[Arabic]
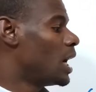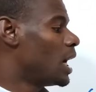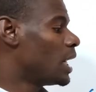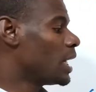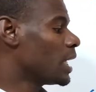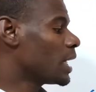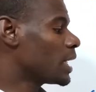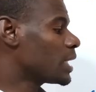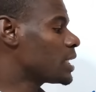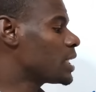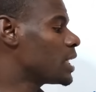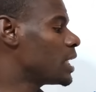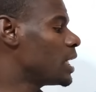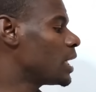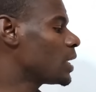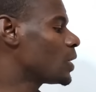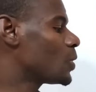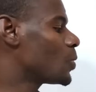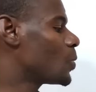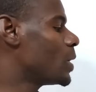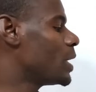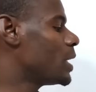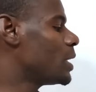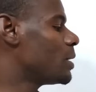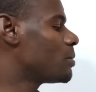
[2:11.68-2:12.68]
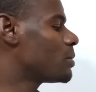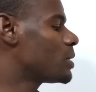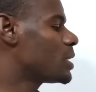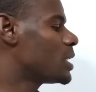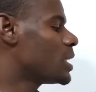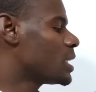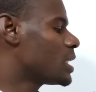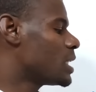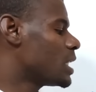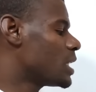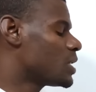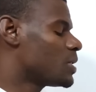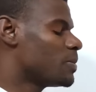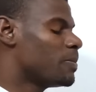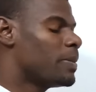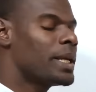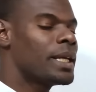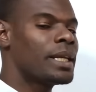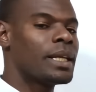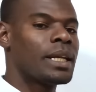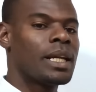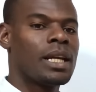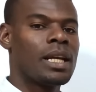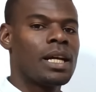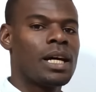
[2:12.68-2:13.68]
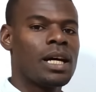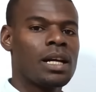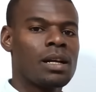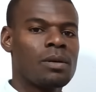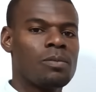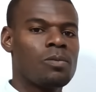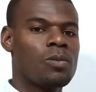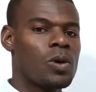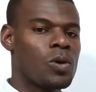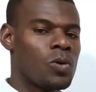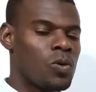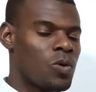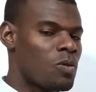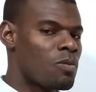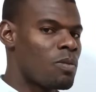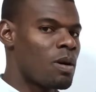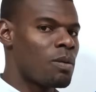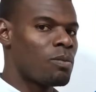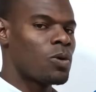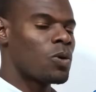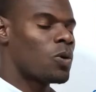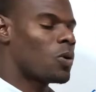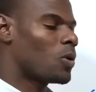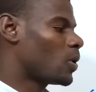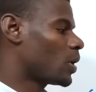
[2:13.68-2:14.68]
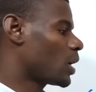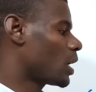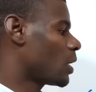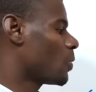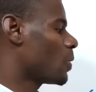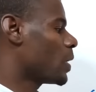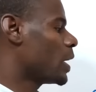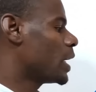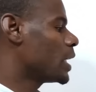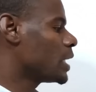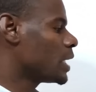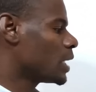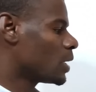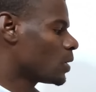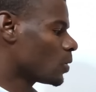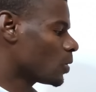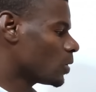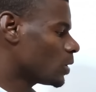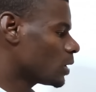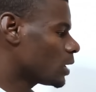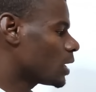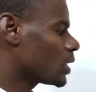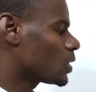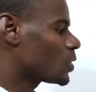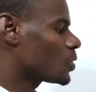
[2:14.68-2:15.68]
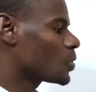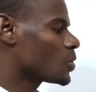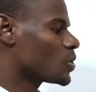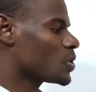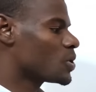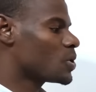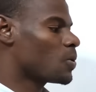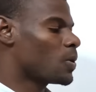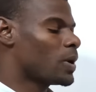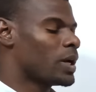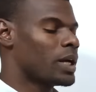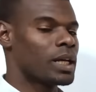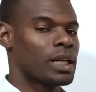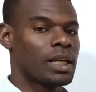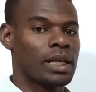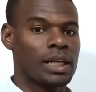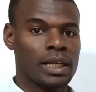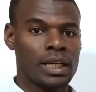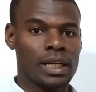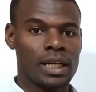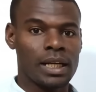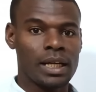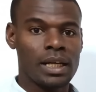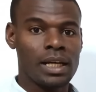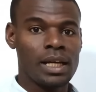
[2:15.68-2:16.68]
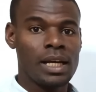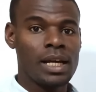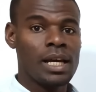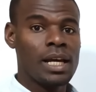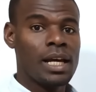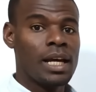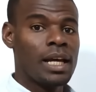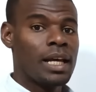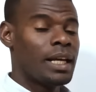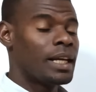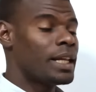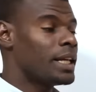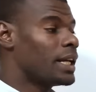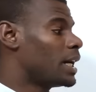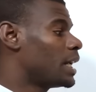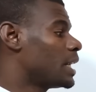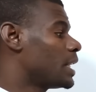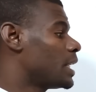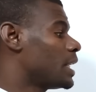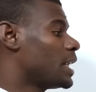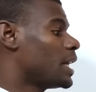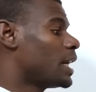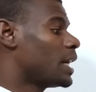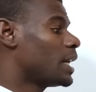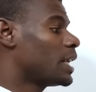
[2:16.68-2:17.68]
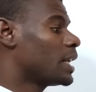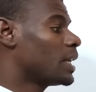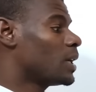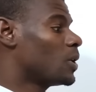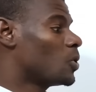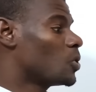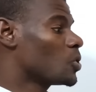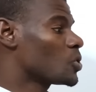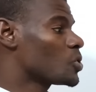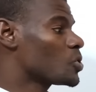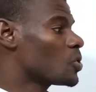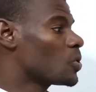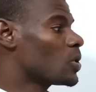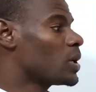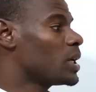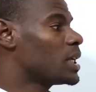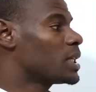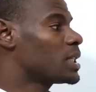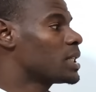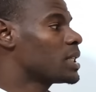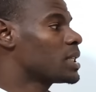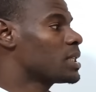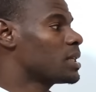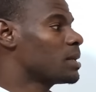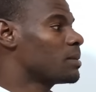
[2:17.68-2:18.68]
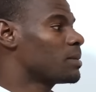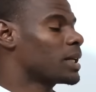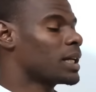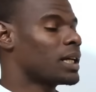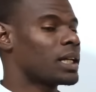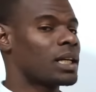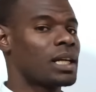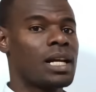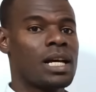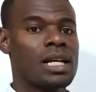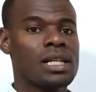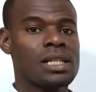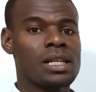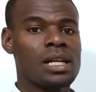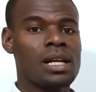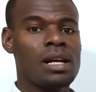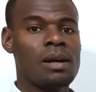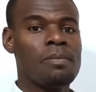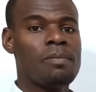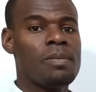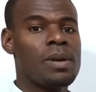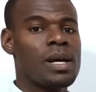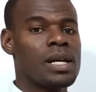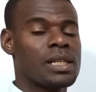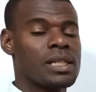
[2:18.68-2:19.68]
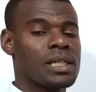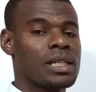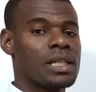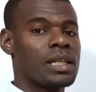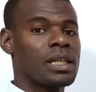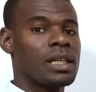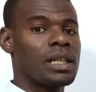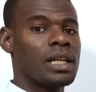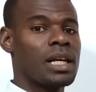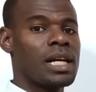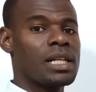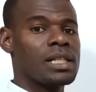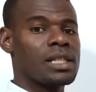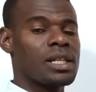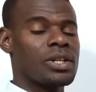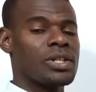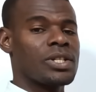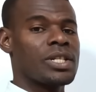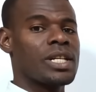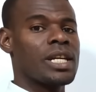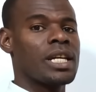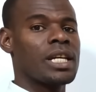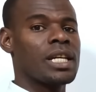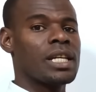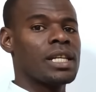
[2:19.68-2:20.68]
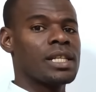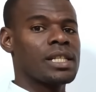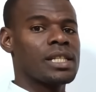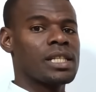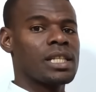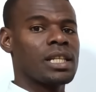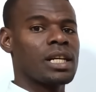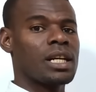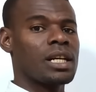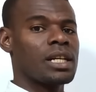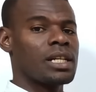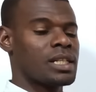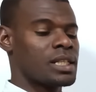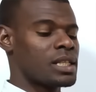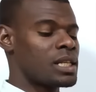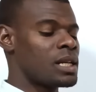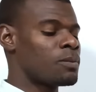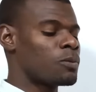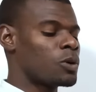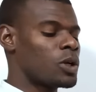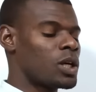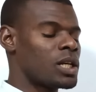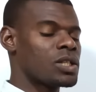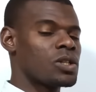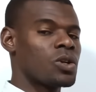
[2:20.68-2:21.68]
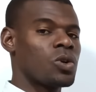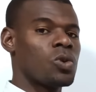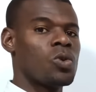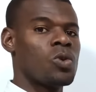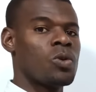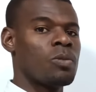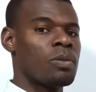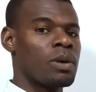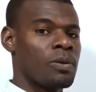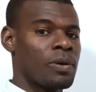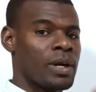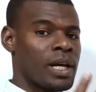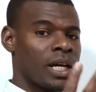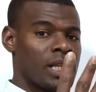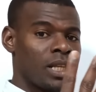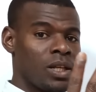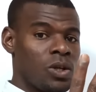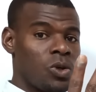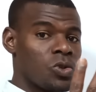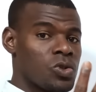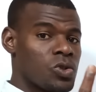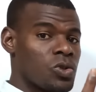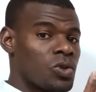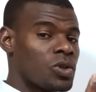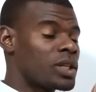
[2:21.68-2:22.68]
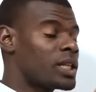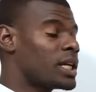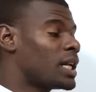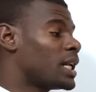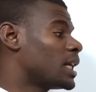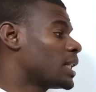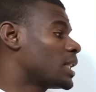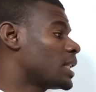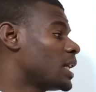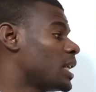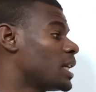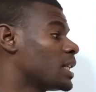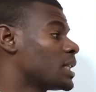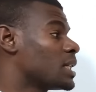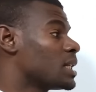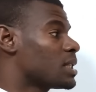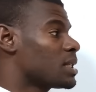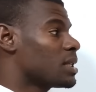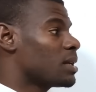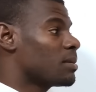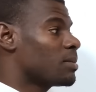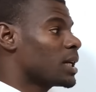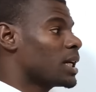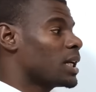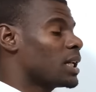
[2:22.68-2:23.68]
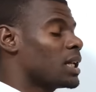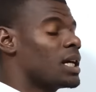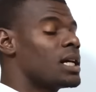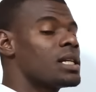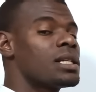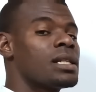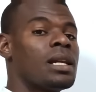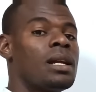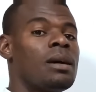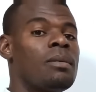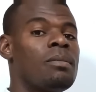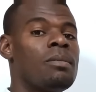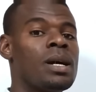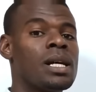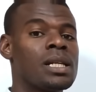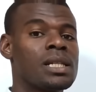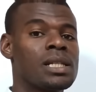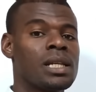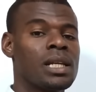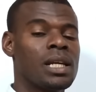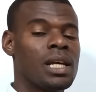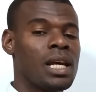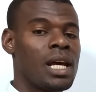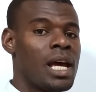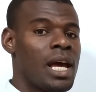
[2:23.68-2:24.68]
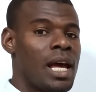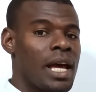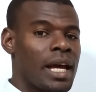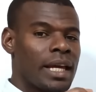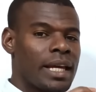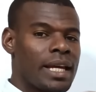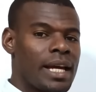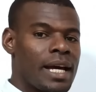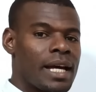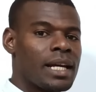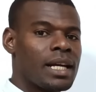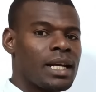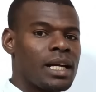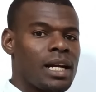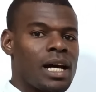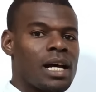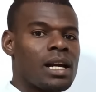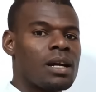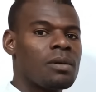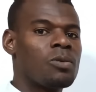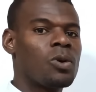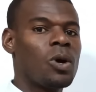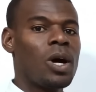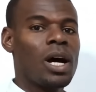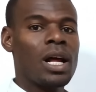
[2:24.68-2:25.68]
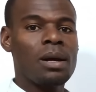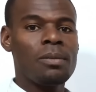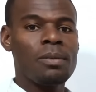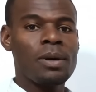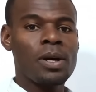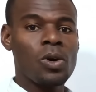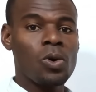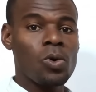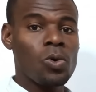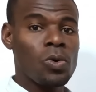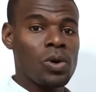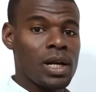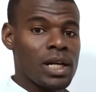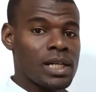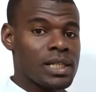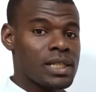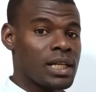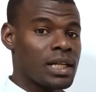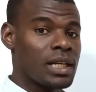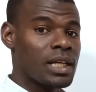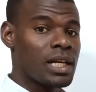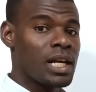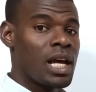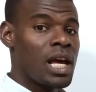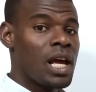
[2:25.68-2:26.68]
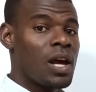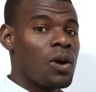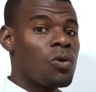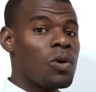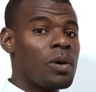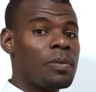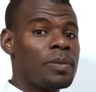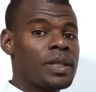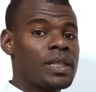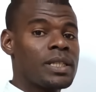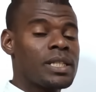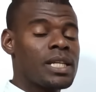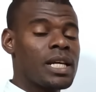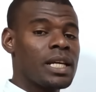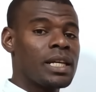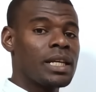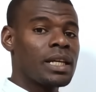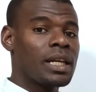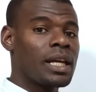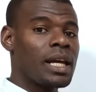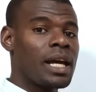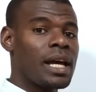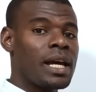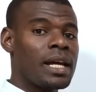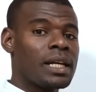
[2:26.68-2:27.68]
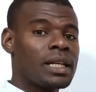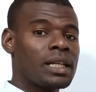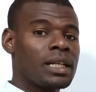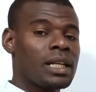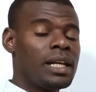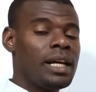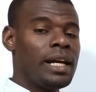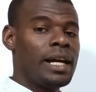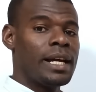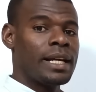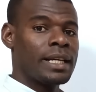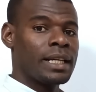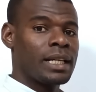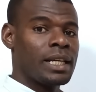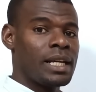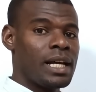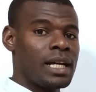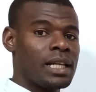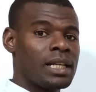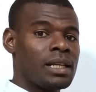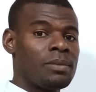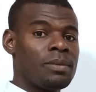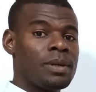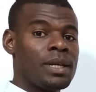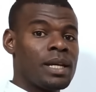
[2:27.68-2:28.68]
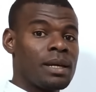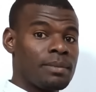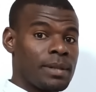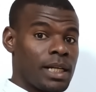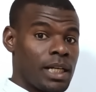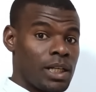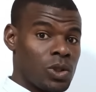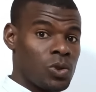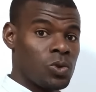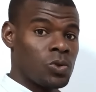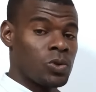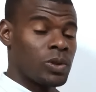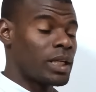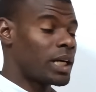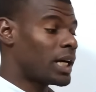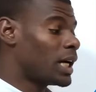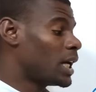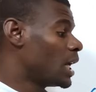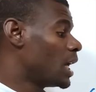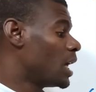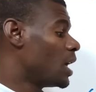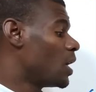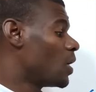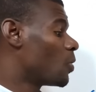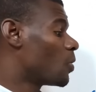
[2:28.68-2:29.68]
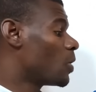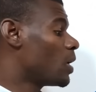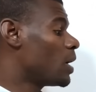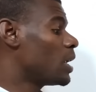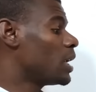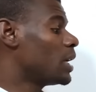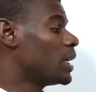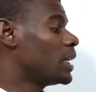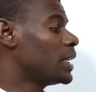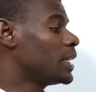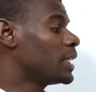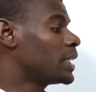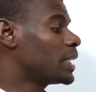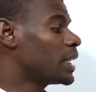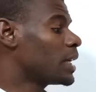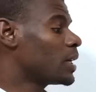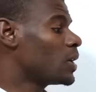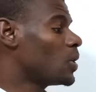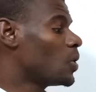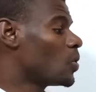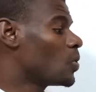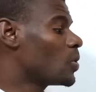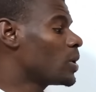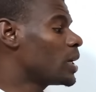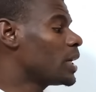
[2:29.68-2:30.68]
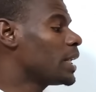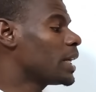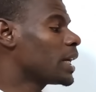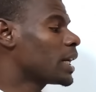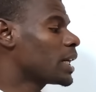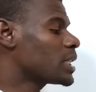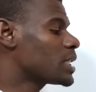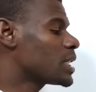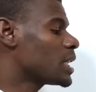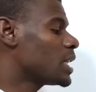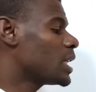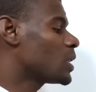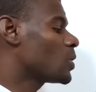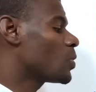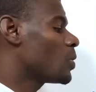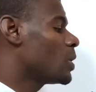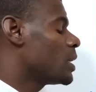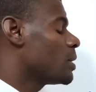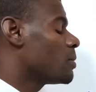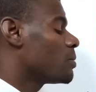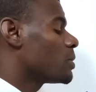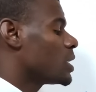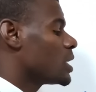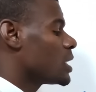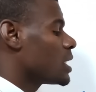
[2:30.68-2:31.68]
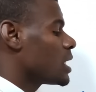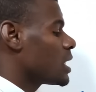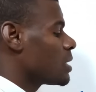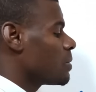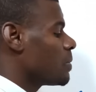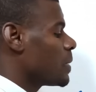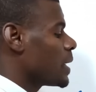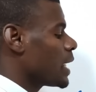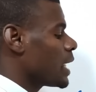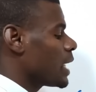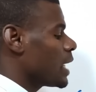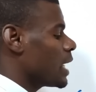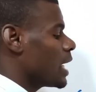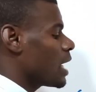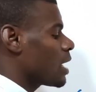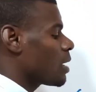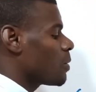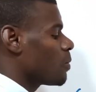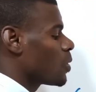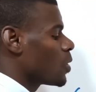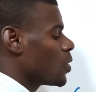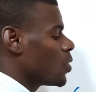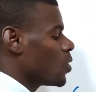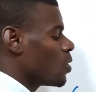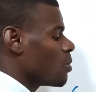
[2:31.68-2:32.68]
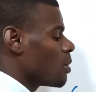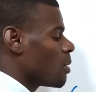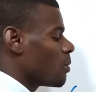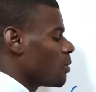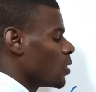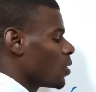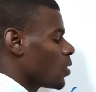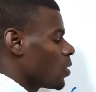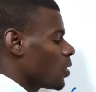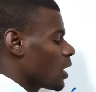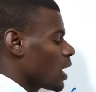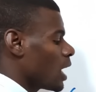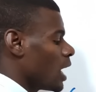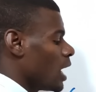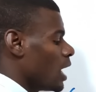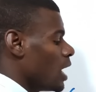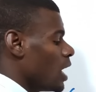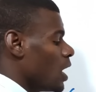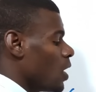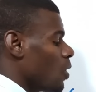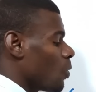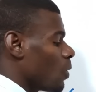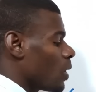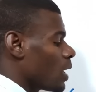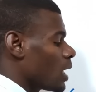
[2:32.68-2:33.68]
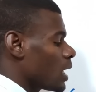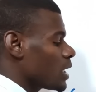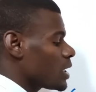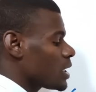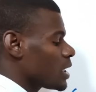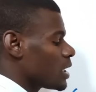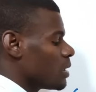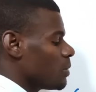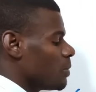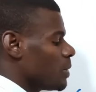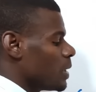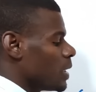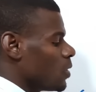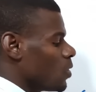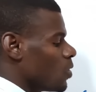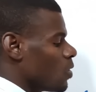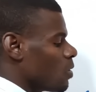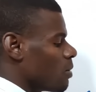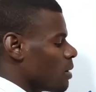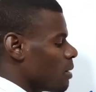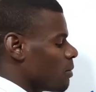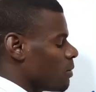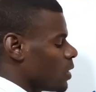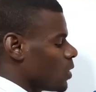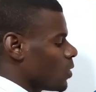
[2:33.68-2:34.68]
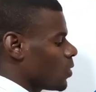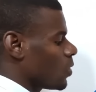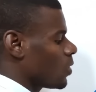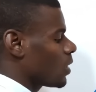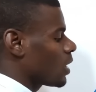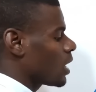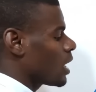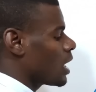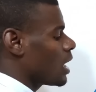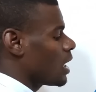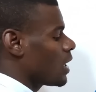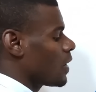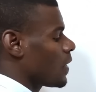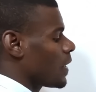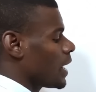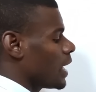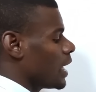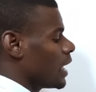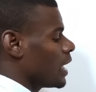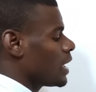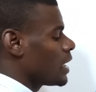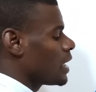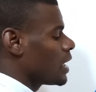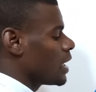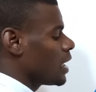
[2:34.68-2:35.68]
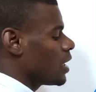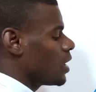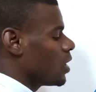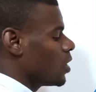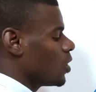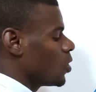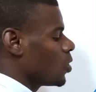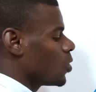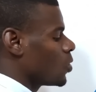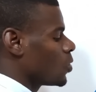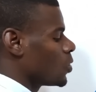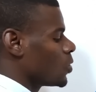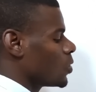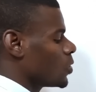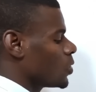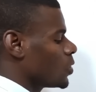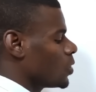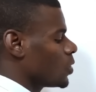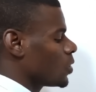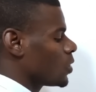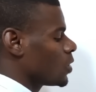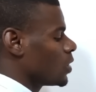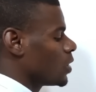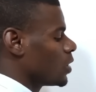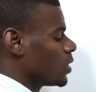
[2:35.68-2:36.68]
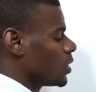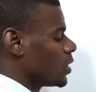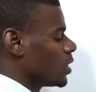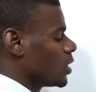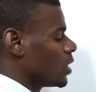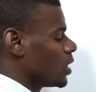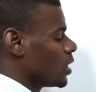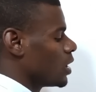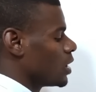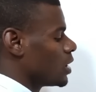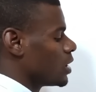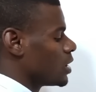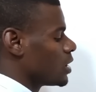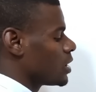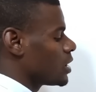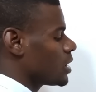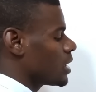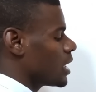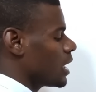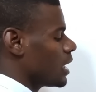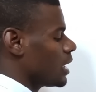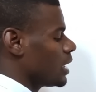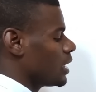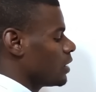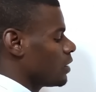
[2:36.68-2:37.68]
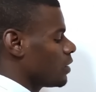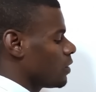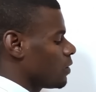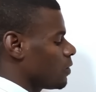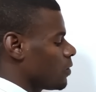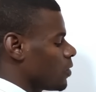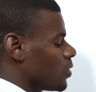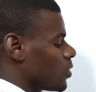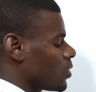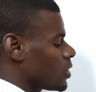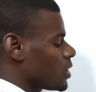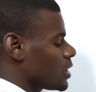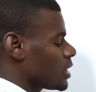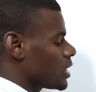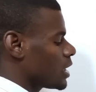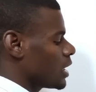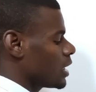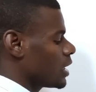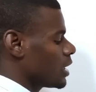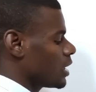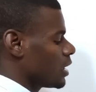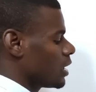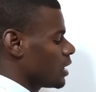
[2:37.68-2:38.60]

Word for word: الاختلاط والامتزاج بين العرب والأمم الأخرى وهي نقطة جوهرية لأن العصور التي سبقت العصر العباسي عصر جاهلي صدر الإسلام والعصر الأموي هذه العصور الثلاثة التي سبقت العصر العباسي كان العرب عربا خلصا وبالتالي كانت الحياة الأدبية محدودة ولذا هنا الاختلاط والامتزاج بين العرب والأمم الأخرى ونقصد بالأمم الأخرى هي هنود زائد فرس